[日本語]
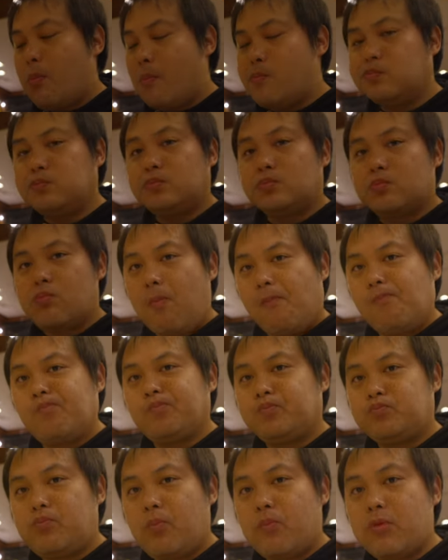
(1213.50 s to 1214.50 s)
うん
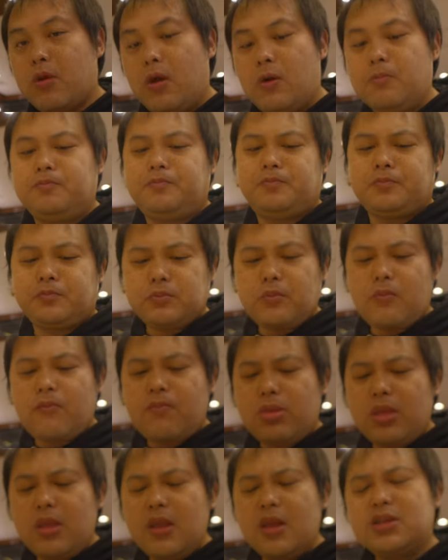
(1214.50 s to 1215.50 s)

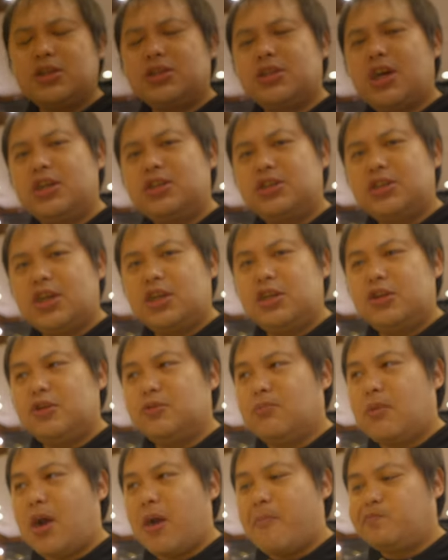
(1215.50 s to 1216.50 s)
あシャリシャリでう
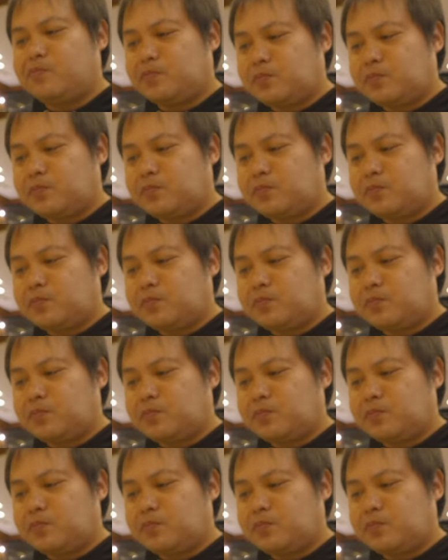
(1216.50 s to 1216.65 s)
まい